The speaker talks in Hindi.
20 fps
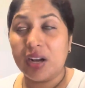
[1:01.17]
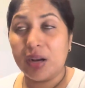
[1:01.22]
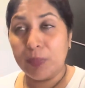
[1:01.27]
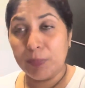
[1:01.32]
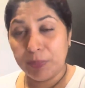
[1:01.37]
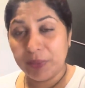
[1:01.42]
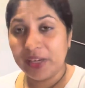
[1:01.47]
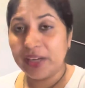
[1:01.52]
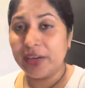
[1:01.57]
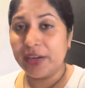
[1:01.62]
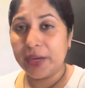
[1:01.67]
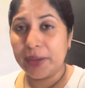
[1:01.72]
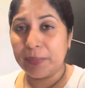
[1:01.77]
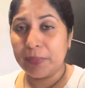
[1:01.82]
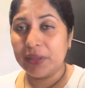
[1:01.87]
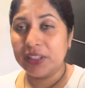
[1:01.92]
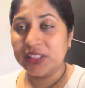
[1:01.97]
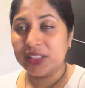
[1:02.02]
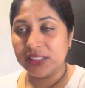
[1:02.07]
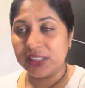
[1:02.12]
कम्प्लीटेड एट
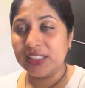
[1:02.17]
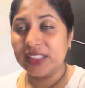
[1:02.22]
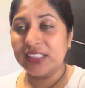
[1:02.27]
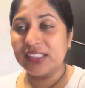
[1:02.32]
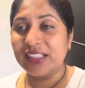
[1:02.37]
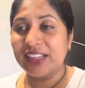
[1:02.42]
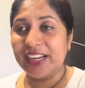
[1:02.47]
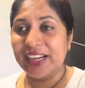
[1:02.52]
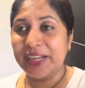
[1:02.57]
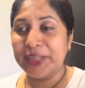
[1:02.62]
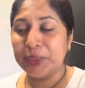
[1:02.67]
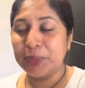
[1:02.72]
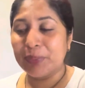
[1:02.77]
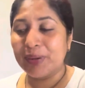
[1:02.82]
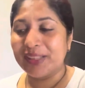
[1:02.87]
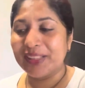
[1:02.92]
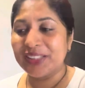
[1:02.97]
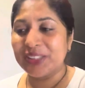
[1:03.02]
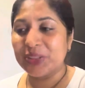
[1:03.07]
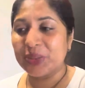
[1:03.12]
मंथ्स इन हर एट
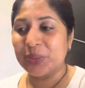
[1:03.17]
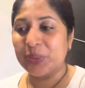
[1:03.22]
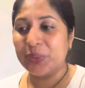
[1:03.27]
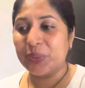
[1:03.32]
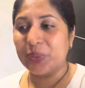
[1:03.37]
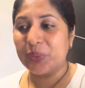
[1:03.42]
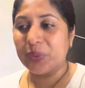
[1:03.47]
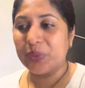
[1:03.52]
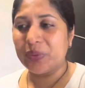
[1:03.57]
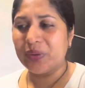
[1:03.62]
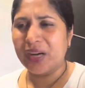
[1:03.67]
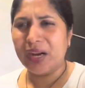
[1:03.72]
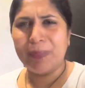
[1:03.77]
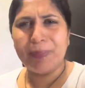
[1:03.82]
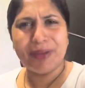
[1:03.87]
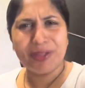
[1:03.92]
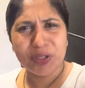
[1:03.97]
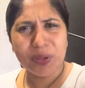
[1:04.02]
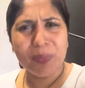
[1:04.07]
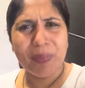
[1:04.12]
मंथ सो
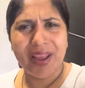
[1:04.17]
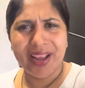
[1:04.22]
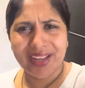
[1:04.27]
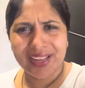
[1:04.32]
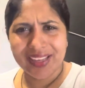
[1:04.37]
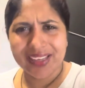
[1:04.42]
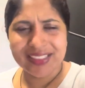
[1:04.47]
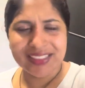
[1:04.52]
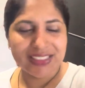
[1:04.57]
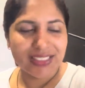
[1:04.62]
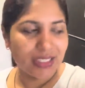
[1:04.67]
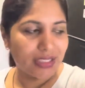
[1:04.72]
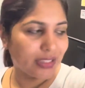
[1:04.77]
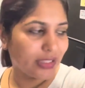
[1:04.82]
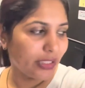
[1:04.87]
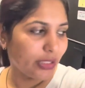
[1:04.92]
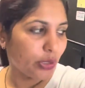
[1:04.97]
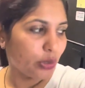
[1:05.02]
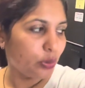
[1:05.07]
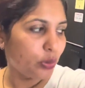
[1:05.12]
अभी तो मैं कर
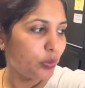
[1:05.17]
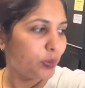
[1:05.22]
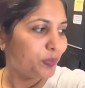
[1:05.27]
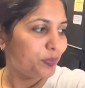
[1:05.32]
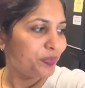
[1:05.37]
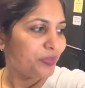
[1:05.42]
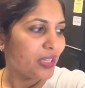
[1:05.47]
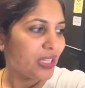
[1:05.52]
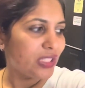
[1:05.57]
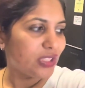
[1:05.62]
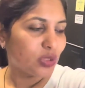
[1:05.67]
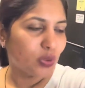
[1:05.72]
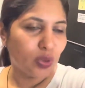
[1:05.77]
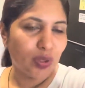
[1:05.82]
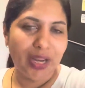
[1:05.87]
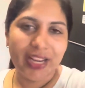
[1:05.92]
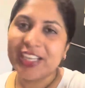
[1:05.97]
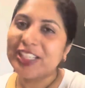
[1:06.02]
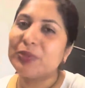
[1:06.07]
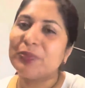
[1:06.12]
सकती हूँ सो
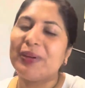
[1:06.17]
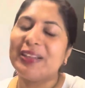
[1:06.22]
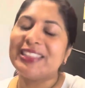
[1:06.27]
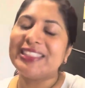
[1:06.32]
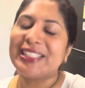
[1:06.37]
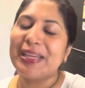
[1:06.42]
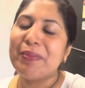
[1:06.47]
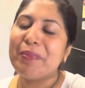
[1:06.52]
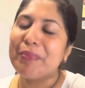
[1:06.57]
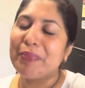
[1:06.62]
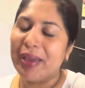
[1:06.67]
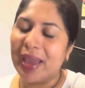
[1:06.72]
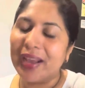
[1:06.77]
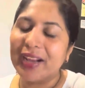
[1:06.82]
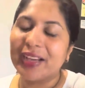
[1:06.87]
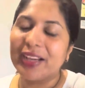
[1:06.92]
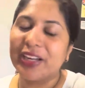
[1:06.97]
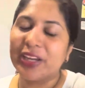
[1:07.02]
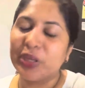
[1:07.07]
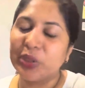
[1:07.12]
नेक्स्ट मंथ से मैं
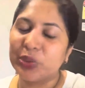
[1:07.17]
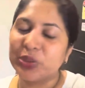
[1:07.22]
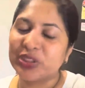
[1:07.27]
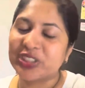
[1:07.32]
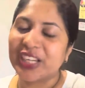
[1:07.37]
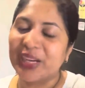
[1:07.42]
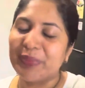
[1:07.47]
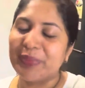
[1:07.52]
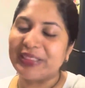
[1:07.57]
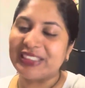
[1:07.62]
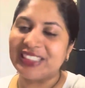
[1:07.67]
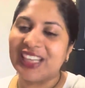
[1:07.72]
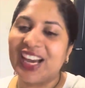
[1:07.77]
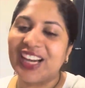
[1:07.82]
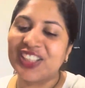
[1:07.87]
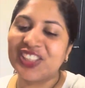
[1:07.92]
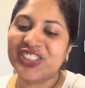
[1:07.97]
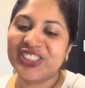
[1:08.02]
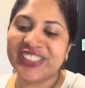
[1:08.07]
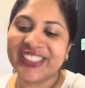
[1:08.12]
कर रही हूँ उसका
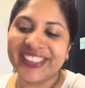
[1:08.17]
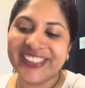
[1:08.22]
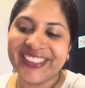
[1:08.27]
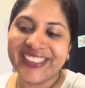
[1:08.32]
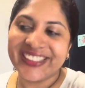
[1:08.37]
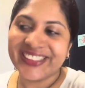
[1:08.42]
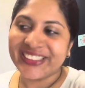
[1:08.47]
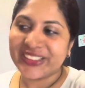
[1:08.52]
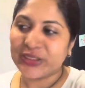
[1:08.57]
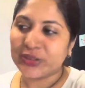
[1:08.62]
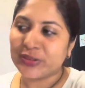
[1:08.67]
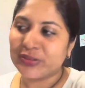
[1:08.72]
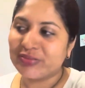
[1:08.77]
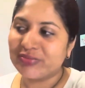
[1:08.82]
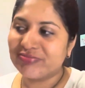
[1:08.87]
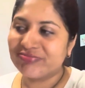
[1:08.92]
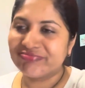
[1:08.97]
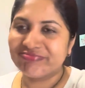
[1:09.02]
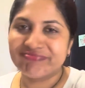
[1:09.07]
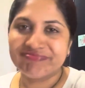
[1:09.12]
मसाज सो
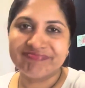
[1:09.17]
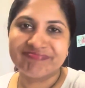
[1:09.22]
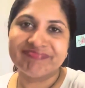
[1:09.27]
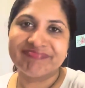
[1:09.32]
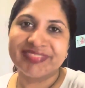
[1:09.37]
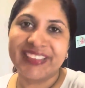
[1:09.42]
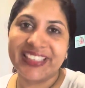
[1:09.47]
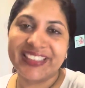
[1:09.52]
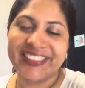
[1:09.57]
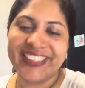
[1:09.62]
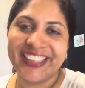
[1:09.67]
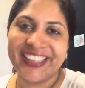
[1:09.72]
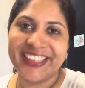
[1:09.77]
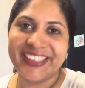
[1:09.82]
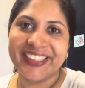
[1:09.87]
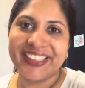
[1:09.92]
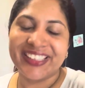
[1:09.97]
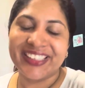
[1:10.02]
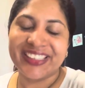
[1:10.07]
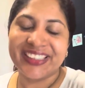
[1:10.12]
so, देखते
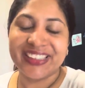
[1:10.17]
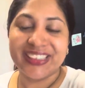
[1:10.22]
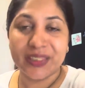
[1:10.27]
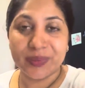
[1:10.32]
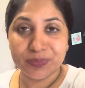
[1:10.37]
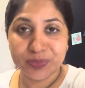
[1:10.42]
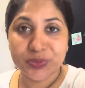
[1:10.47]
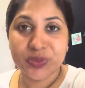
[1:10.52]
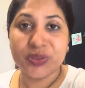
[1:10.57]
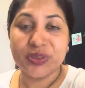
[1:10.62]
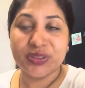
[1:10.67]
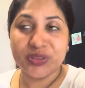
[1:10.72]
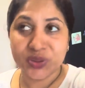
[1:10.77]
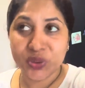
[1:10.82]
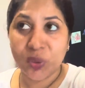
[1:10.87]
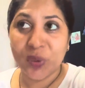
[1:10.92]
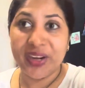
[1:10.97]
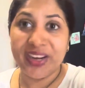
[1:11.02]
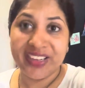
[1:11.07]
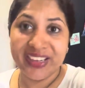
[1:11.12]
हैं तब
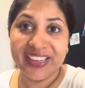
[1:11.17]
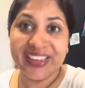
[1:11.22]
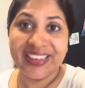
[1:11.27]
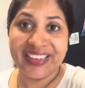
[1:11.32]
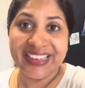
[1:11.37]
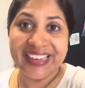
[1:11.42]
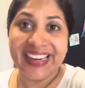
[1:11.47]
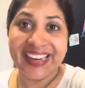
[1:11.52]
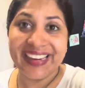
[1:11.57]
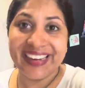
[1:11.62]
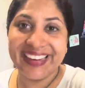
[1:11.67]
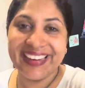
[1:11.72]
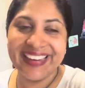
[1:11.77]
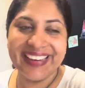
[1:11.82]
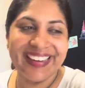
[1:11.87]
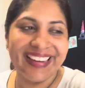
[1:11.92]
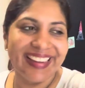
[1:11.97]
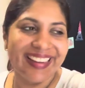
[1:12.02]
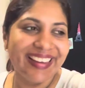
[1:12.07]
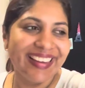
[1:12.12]
सोएगी कि
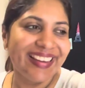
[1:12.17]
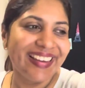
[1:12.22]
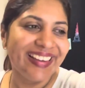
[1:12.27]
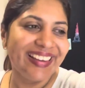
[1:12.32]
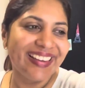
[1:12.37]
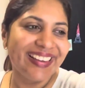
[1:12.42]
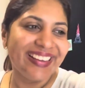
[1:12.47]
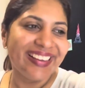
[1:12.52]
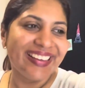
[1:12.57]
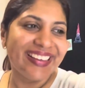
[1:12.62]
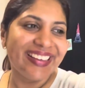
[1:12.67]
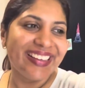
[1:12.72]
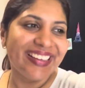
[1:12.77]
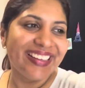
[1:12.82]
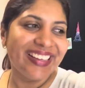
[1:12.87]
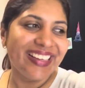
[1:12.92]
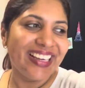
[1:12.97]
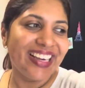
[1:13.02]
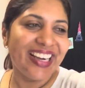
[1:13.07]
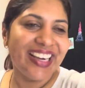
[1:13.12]
नहीं
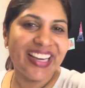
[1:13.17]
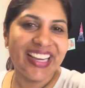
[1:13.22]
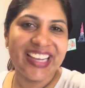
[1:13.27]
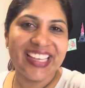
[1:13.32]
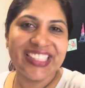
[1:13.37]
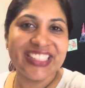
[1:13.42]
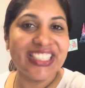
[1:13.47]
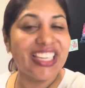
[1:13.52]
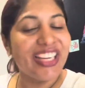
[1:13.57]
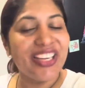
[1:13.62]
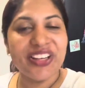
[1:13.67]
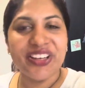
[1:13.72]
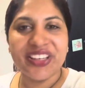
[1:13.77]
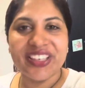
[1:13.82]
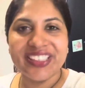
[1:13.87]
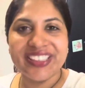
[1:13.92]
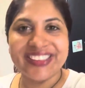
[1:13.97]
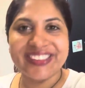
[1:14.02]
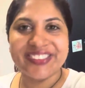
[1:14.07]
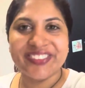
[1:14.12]
ओके चलो
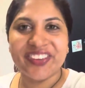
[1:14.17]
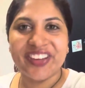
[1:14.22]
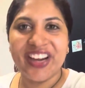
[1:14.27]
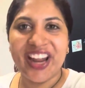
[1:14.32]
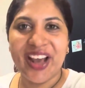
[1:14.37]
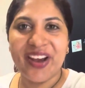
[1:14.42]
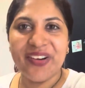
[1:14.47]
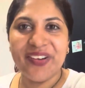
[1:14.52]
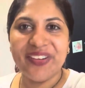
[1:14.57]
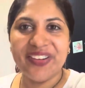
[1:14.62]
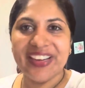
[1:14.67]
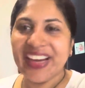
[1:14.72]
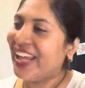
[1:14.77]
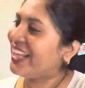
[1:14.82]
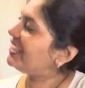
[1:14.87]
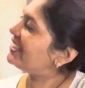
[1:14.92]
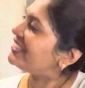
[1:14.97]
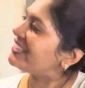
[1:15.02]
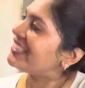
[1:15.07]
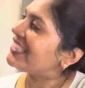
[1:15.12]
सो नाउ
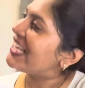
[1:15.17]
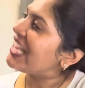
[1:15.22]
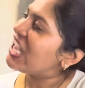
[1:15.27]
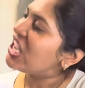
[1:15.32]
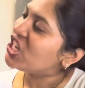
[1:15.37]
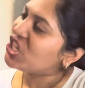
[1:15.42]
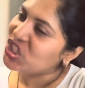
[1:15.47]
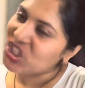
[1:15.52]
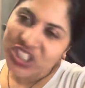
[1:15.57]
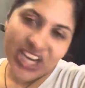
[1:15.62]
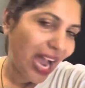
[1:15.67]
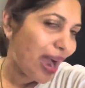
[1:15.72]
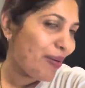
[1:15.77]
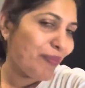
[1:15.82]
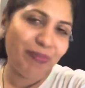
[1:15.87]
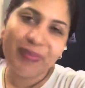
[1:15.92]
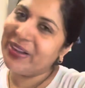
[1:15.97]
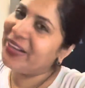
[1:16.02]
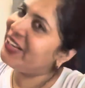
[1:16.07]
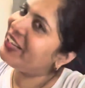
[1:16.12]
लेट्स
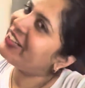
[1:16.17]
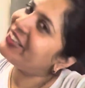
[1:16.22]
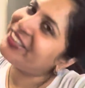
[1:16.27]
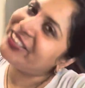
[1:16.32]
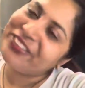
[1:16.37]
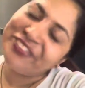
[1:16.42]
इन द